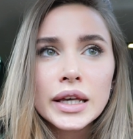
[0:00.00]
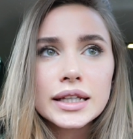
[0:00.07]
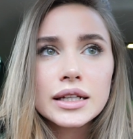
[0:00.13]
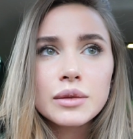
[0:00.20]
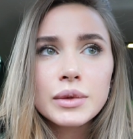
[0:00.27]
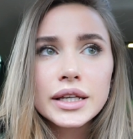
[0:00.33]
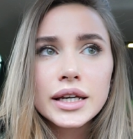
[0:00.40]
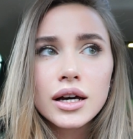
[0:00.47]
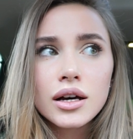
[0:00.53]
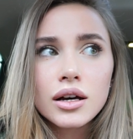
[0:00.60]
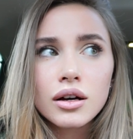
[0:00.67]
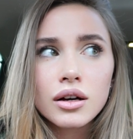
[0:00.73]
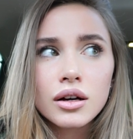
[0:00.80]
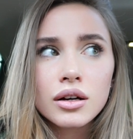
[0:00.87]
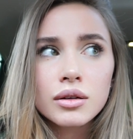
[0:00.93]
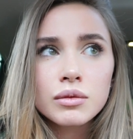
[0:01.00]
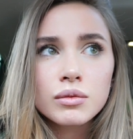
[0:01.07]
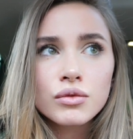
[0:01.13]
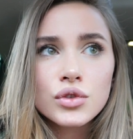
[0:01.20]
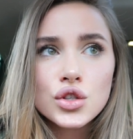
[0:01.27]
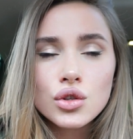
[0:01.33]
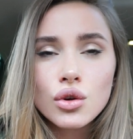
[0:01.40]
Для меня э,
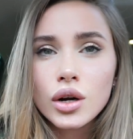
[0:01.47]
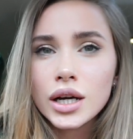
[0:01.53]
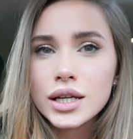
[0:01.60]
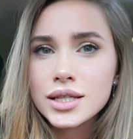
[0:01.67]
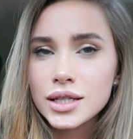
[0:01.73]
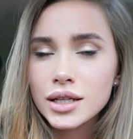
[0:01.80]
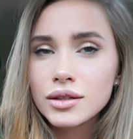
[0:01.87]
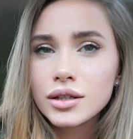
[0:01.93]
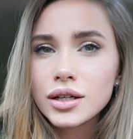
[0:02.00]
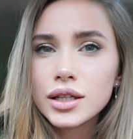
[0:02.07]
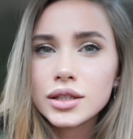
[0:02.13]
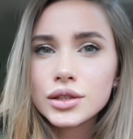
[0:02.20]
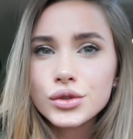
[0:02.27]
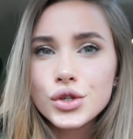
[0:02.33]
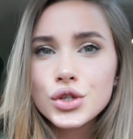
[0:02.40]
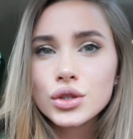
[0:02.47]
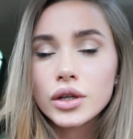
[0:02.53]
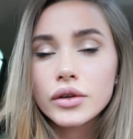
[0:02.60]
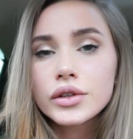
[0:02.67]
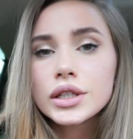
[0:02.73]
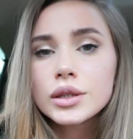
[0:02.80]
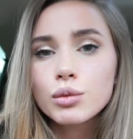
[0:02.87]
высокая оценка это то, что
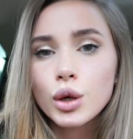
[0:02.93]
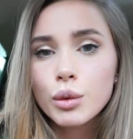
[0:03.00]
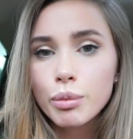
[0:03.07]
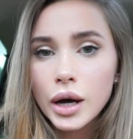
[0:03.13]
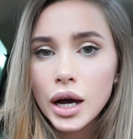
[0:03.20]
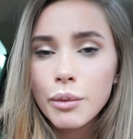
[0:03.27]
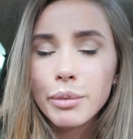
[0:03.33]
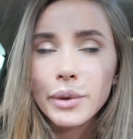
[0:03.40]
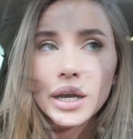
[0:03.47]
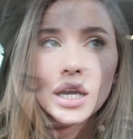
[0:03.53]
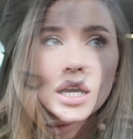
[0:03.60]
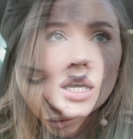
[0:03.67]
говорит мой папа.